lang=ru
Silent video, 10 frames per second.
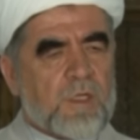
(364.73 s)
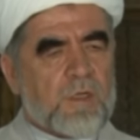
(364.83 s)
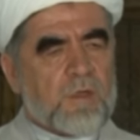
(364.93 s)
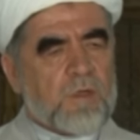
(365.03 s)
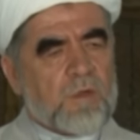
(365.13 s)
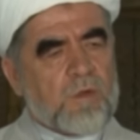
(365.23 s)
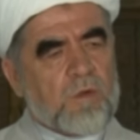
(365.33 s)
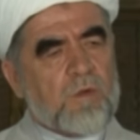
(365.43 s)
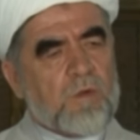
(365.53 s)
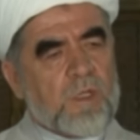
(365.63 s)
Когда-то,
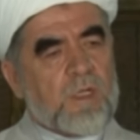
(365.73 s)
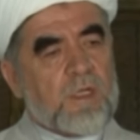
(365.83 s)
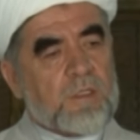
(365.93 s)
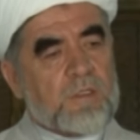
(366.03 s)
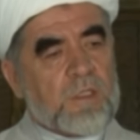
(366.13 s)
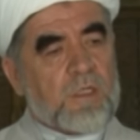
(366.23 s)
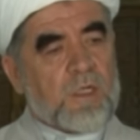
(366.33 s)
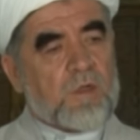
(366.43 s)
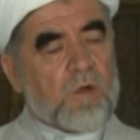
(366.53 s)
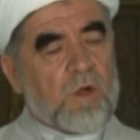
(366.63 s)
именно в
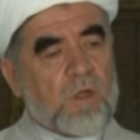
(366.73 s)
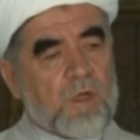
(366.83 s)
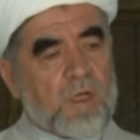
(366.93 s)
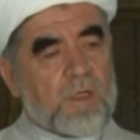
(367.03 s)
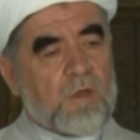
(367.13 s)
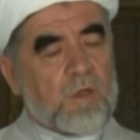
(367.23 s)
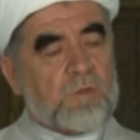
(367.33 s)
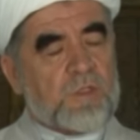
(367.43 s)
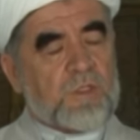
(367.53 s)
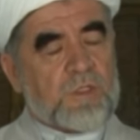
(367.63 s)
конце 50-х,
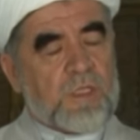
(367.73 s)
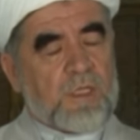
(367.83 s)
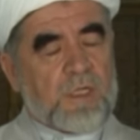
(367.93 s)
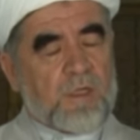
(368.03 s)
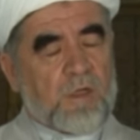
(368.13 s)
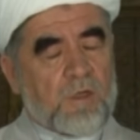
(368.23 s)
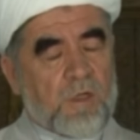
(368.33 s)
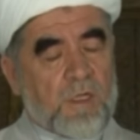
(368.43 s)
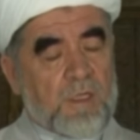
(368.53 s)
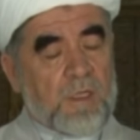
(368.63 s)
начале
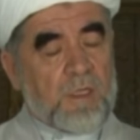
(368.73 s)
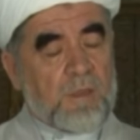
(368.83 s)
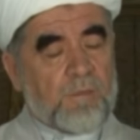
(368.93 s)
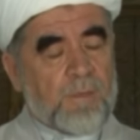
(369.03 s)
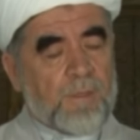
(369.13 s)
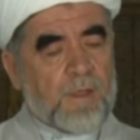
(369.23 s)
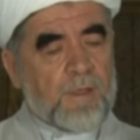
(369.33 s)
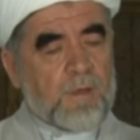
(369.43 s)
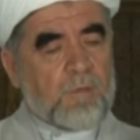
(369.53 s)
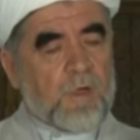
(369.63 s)
60-х годов, там был
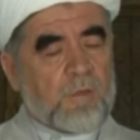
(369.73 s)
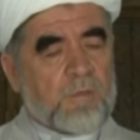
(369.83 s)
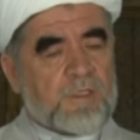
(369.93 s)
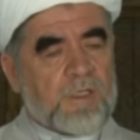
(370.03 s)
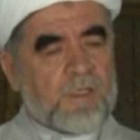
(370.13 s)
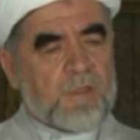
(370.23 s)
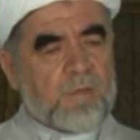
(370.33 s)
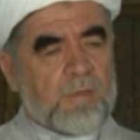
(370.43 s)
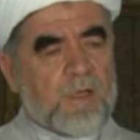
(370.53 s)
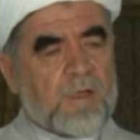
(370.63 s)
правитель по имени
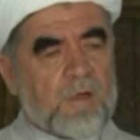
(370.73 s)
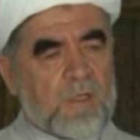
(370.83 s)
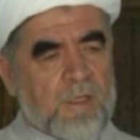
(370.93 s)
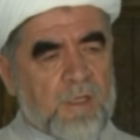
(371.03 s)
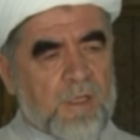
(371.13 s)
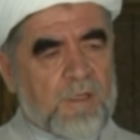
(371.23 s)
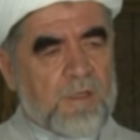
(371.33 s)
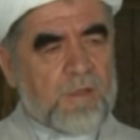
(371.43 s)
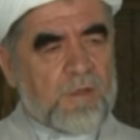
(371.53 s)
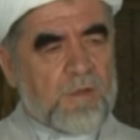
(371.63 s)
Мухаммад Саид
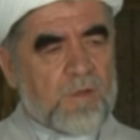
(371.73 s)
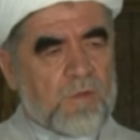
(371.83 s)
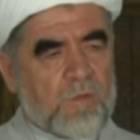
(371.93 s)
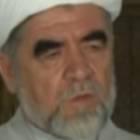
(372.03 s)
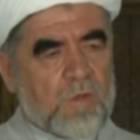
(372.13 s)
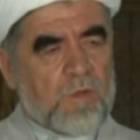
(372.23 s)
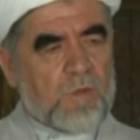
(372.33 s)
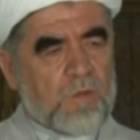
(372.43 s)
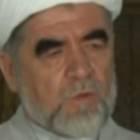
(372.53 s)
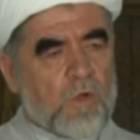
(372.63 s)
Барра.
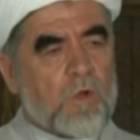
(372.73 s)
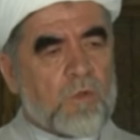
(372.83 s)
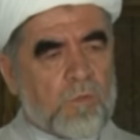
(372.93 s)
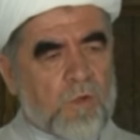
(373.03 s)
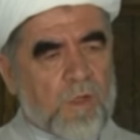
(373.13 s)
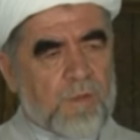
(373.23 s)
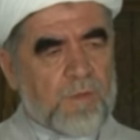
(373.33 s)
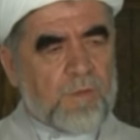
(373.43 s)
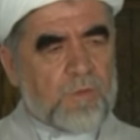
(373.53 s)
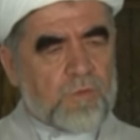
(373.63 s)
Он вел
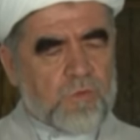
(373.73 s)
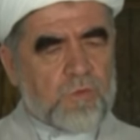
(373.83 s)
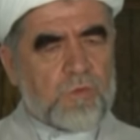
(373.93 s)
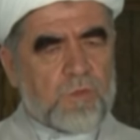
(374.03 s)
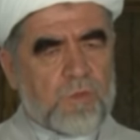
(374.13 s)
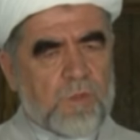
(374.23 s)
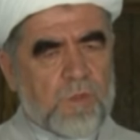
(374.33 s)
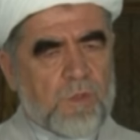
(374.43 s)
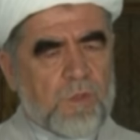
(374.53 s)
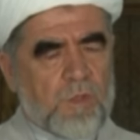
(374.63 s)
неправильную политику,
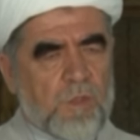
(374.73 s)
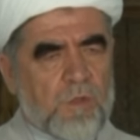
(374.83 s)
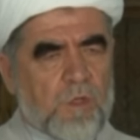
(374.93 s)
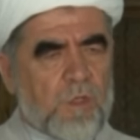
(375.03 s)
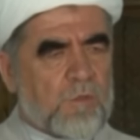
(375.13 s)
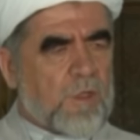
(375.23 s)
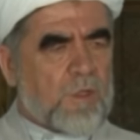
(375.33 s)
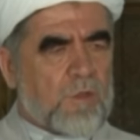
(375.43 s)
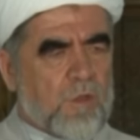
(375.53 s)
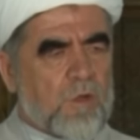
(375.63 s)
политику,
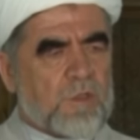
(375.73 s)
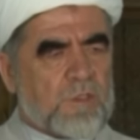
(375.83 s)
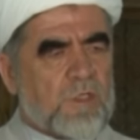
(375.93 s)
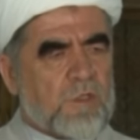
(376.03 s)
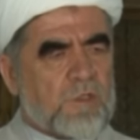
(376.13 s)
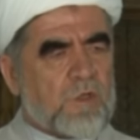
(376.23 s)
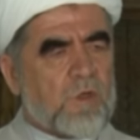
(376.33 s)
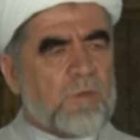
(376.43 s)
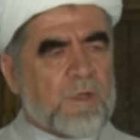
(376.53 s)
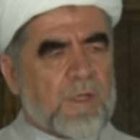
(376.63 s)
направленную, на, по сути,
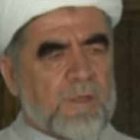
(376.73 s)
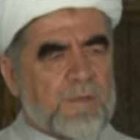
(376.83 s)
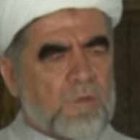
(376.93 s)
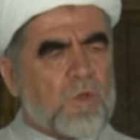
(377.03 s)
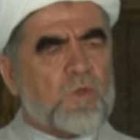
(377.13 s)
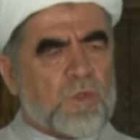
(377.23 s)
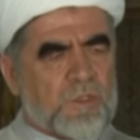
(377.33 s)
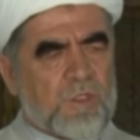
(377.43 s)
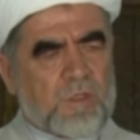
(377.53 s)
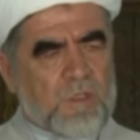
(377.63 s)
против собственного
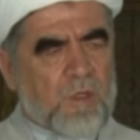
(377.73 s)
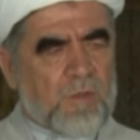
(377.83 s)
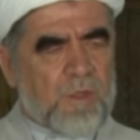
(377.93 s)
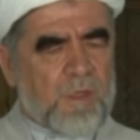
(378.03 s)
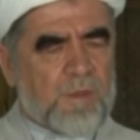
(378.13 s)
народа.